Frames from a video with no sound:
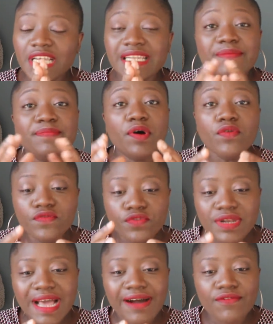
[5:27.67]
les banques
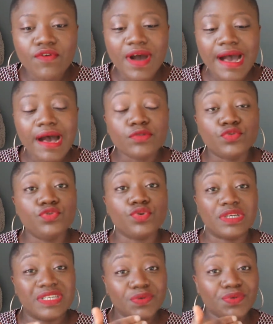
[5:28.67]
veulent avoir du
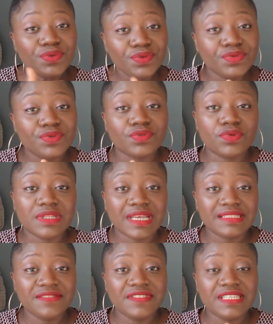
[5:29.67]
recul sur ton
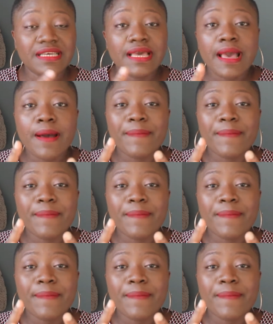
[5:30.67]
activité